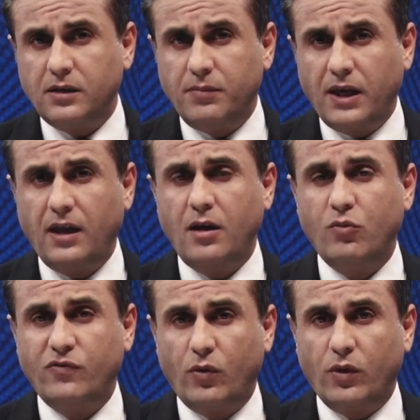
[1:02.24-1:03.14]
بيان
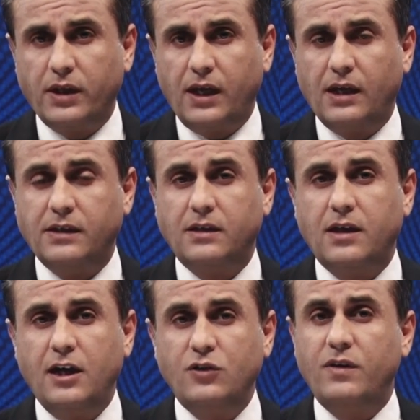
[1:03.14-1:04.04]
المفوضية
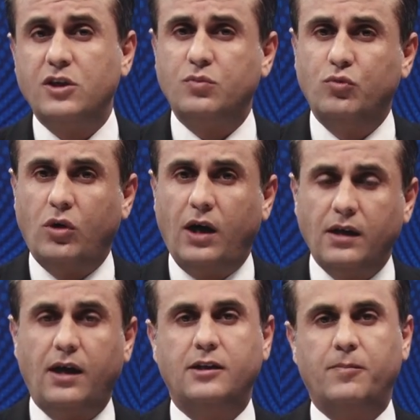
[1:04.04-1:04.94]
للنتائج في الأسبوع
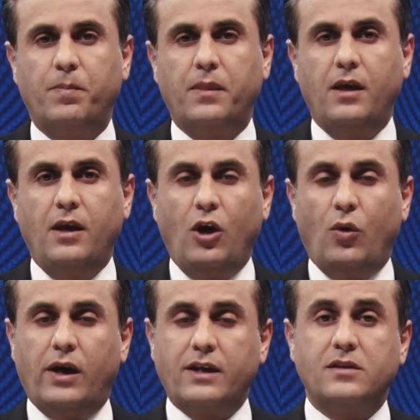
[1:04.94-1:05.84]
القادم
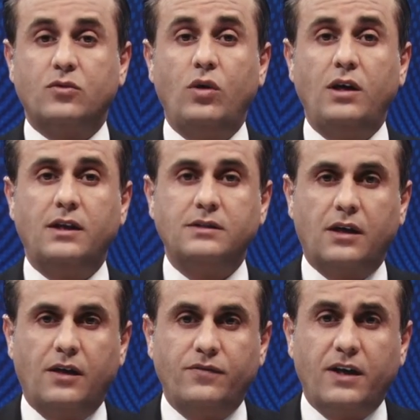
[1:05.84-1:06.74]
ورصد كل
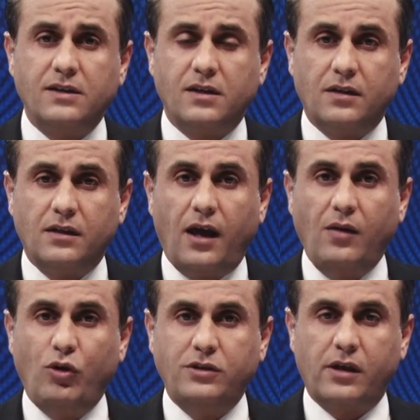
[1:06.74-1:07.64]
الأطراف خاصة
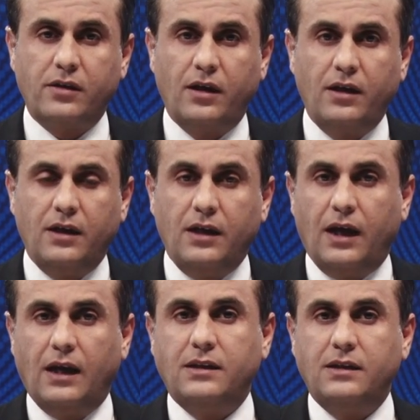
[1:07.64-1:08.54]
المعترضة
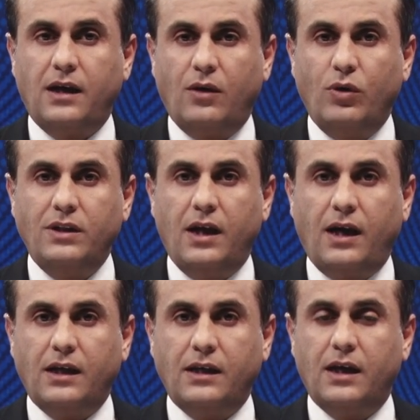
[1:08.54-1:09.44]
التي تعودنا
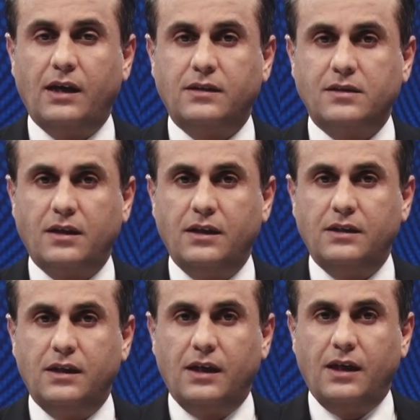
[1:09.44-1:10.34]
عليها
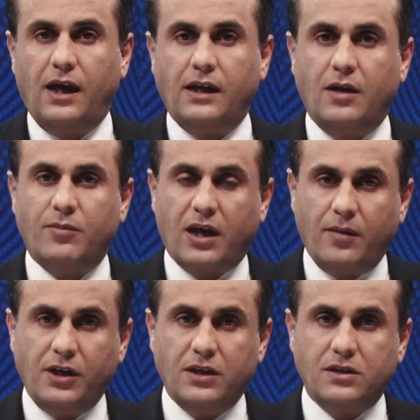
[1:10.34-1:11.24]
التصعيد أيام
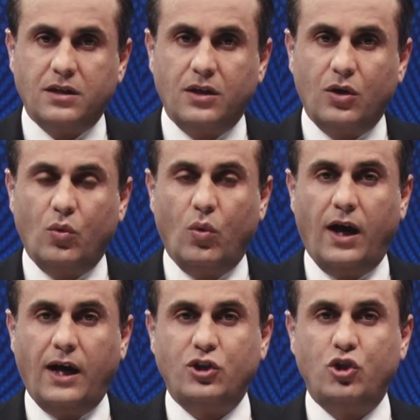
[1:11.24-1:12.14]
الخميس
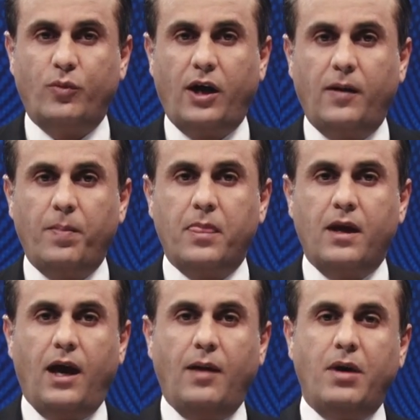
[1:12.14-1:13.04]
والجمعة
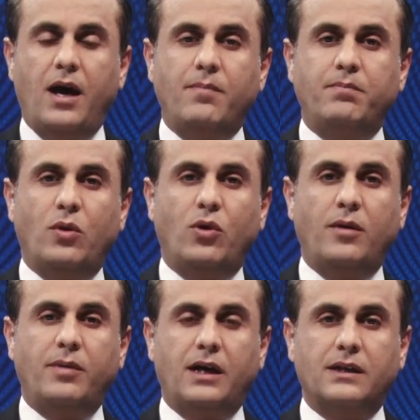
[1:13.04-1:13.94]
أمام
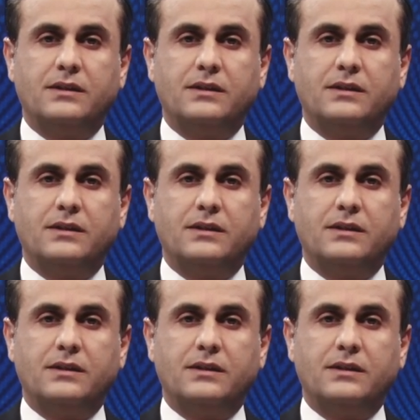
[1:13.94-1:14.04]
بوابات